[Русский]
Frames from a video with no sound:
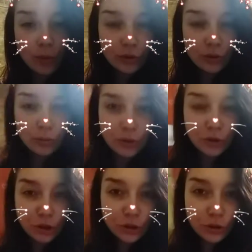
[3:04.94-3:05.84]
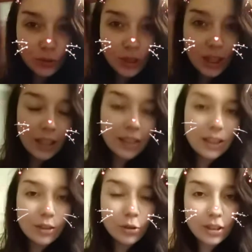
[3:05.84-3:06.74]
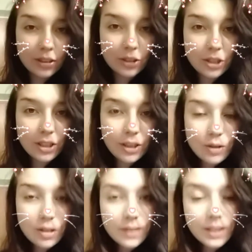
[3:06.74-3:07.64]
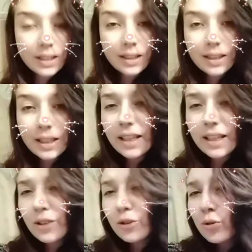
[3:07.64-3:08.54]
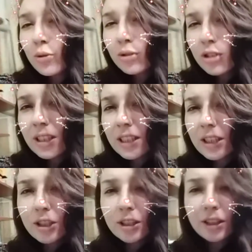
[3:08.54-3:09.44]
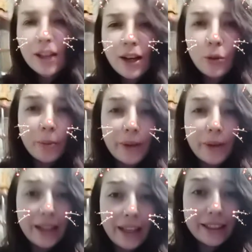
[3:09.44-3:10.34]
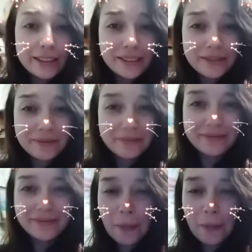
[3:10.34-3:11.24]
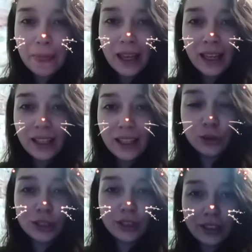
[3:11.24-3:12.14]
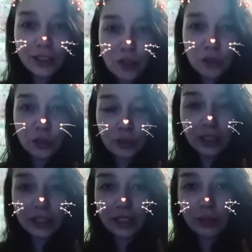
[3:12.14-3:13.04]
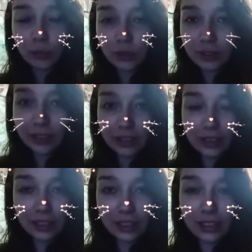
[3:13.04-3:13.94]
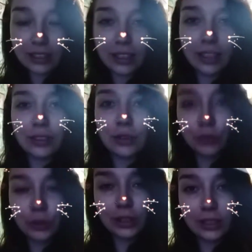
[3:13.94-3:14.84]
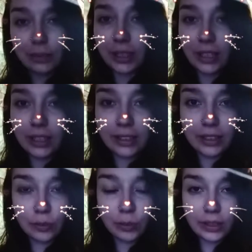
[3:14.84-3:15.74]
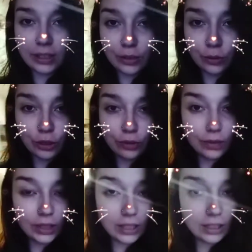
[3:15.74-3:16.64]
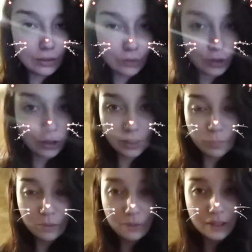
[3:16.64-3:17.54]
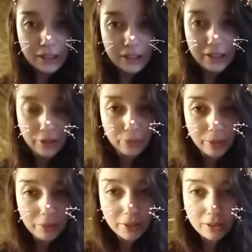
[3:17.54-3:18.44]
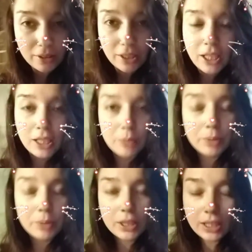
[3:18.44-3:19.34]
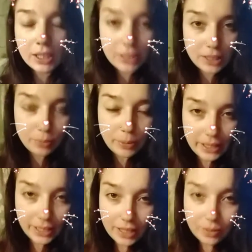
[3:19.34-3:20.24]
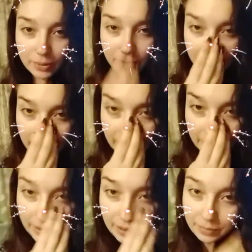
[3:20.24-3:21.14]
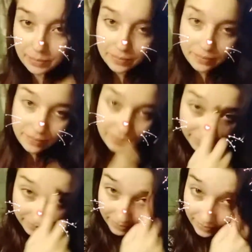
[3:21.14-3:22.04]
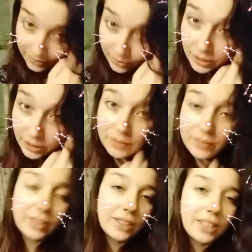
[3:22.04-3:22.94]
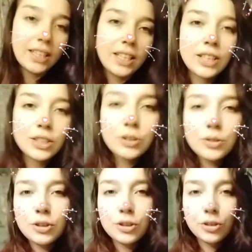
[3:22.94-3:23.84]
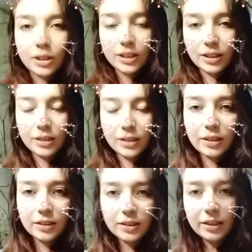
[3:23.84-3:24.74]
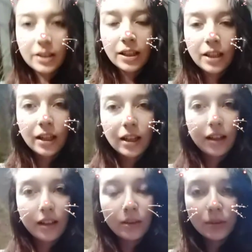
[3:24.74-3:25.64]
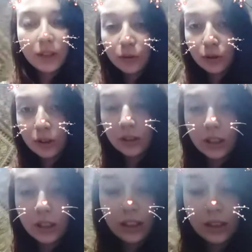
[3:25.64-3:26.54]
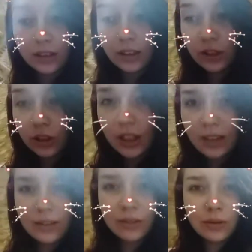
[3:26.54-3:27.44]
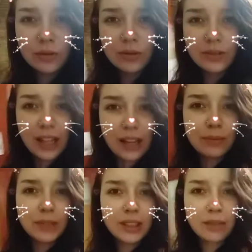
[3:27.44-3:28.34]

бухчу, и как только начинаются выходные, я тут же начинаю болеть. Я очень надеюсь, что рано или поздно эта традиция разрушится. И мне хотелось бы к следующим выходным все-таки победить этот момент и прекратить болеть по выходным. Вот. Что еще хотела сказать? А, меня очень сильно раздражает, ну да, меня